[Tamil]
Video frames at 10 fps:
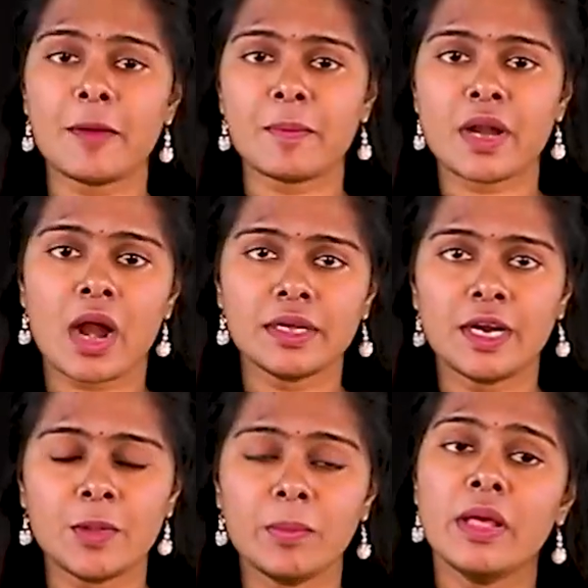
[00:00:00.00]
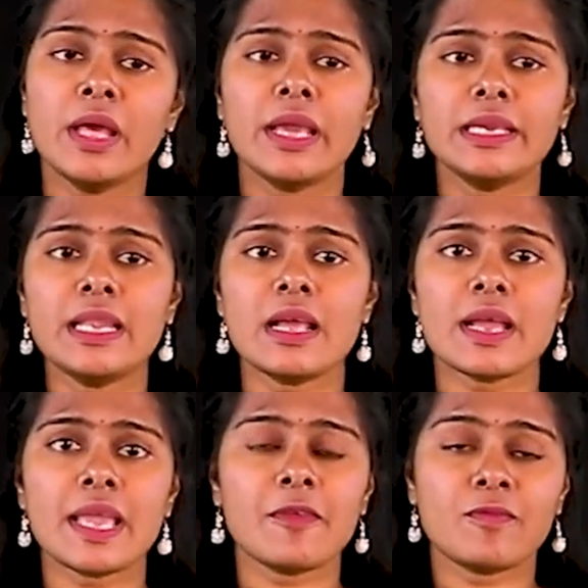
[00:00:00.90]
நட்பு நாடுகளும்
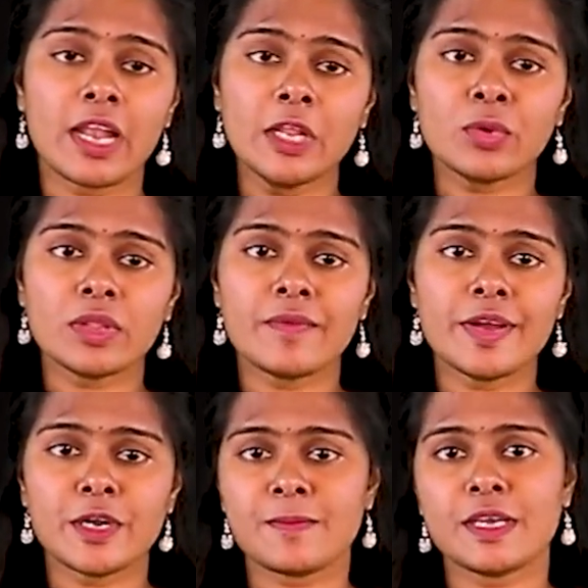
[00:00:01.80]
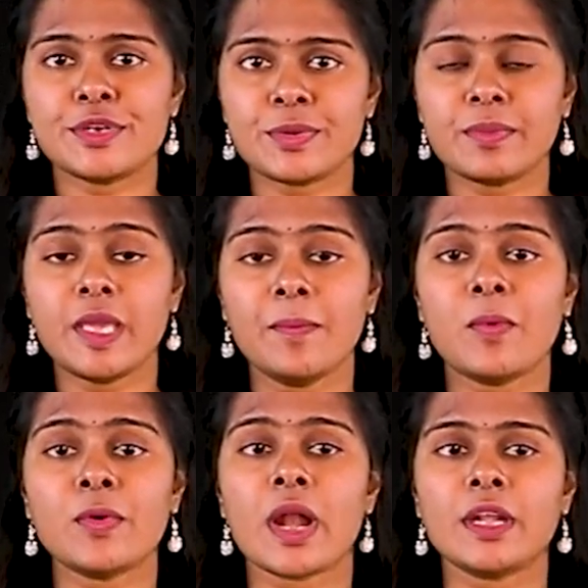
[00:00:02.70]
இலங்கையை வலியுறுத்த வேண்டும் என்றும்
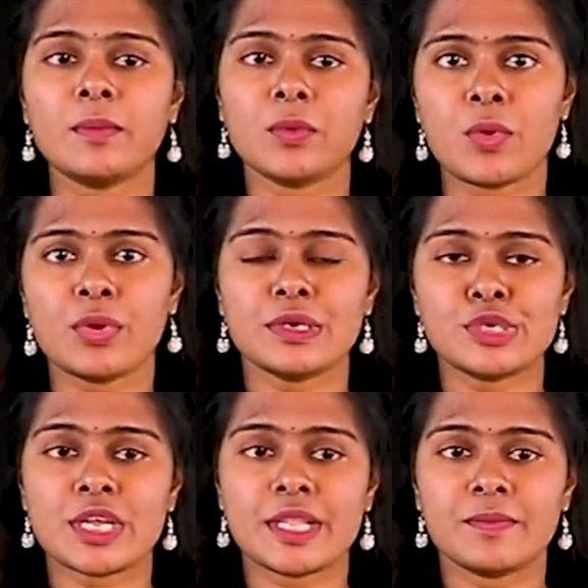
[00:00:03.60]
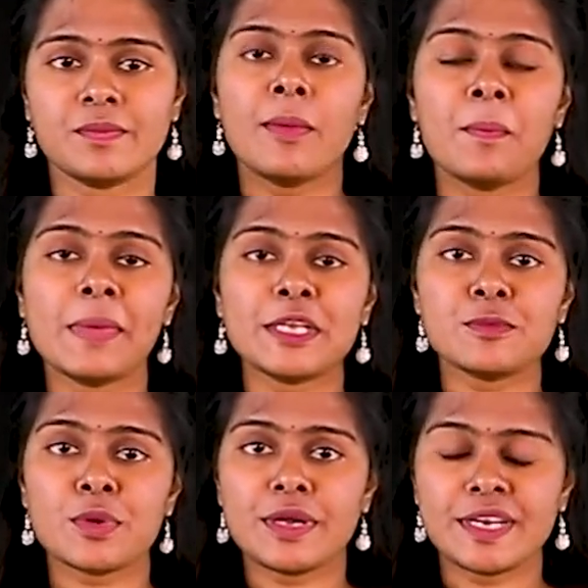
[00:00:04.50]
இப்போராட்டம் கோருகின்றது
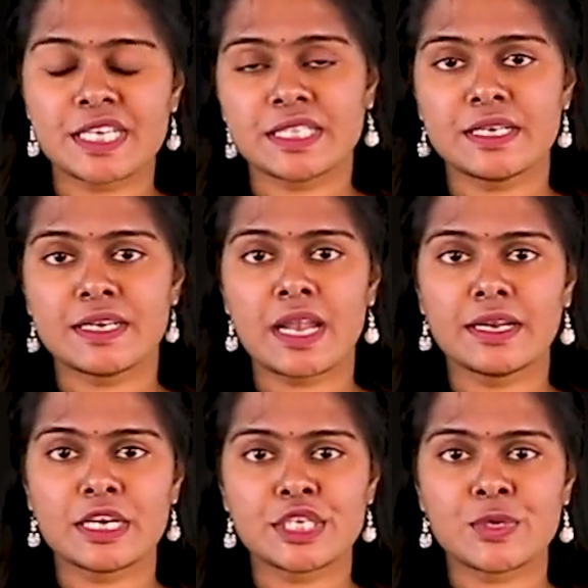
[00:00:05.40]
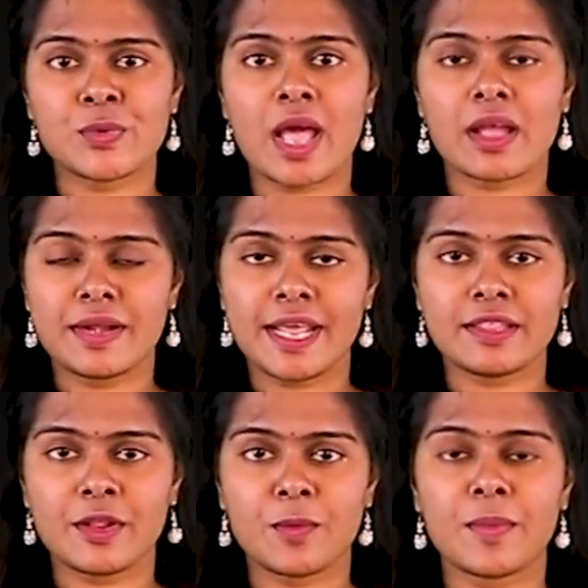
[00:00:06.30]
மற்றும் ஒரு நிஜத்து நிழல் நிகழ்ச்சியினூடாக
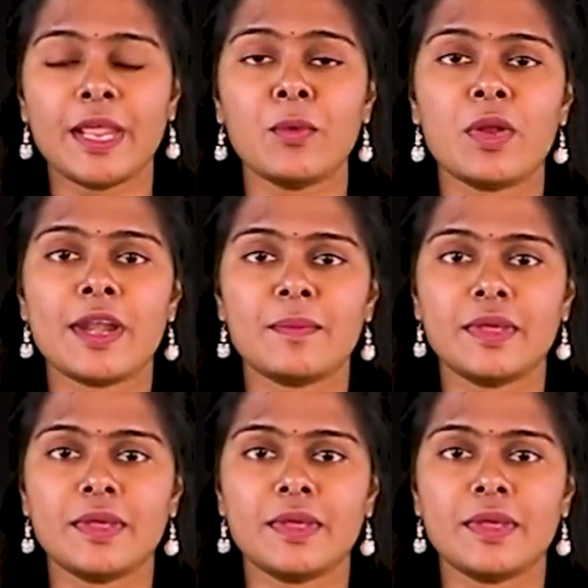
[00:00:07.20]
இணைந்திருக்கும் வரை உங்களிடம்